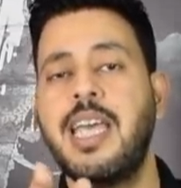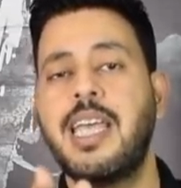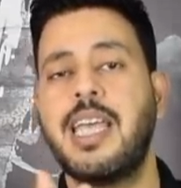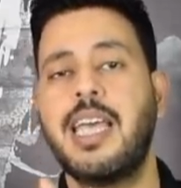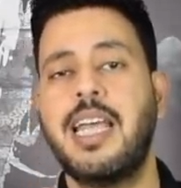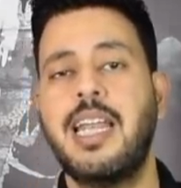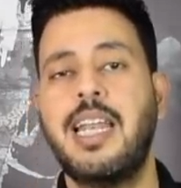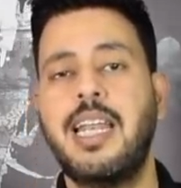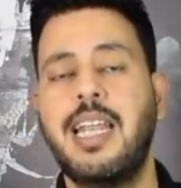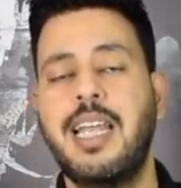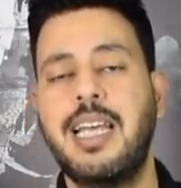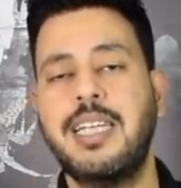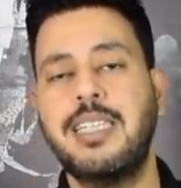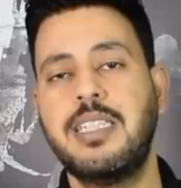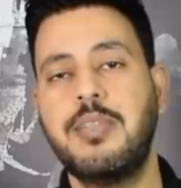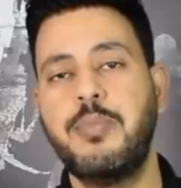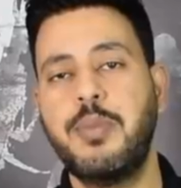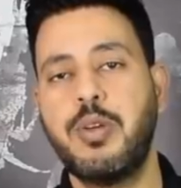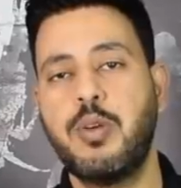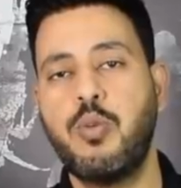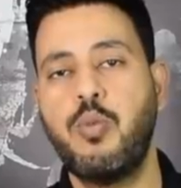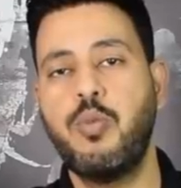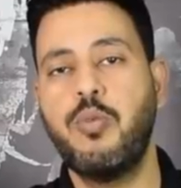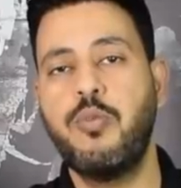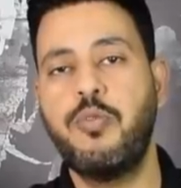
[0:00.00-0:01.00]
كان لازم
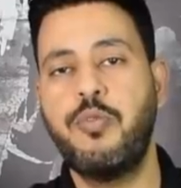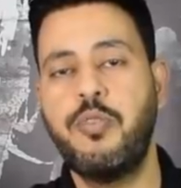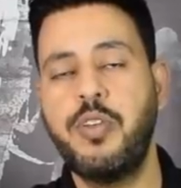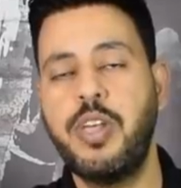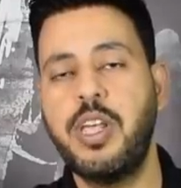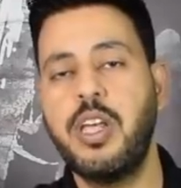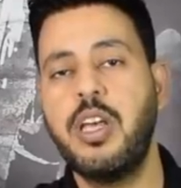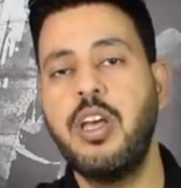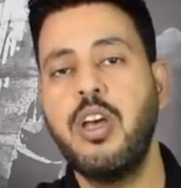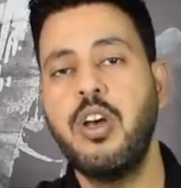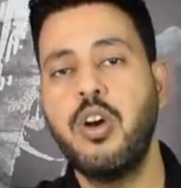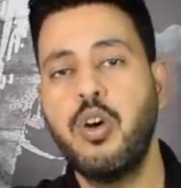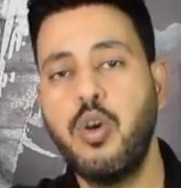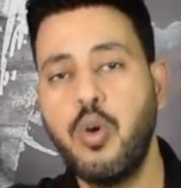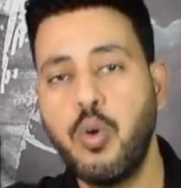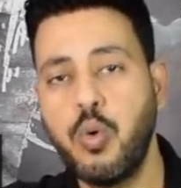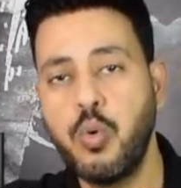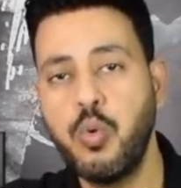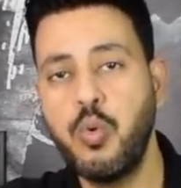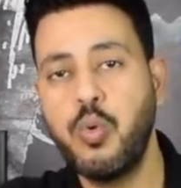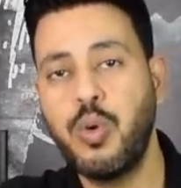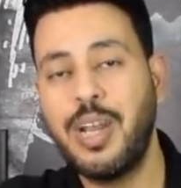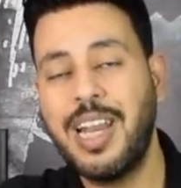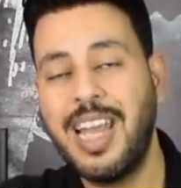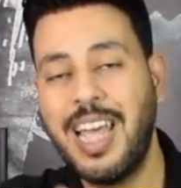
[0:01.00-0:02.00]
يكون في
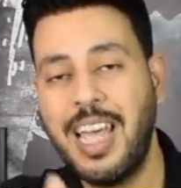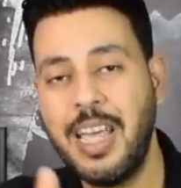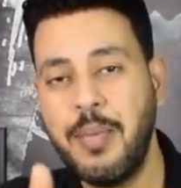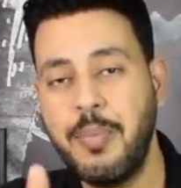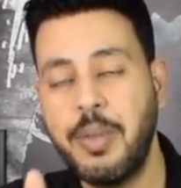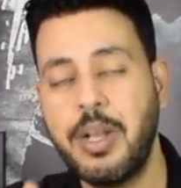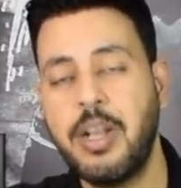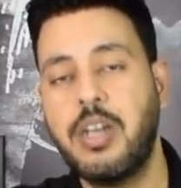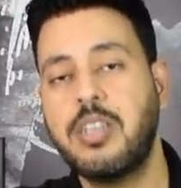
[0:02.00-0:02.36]
خروج لايمن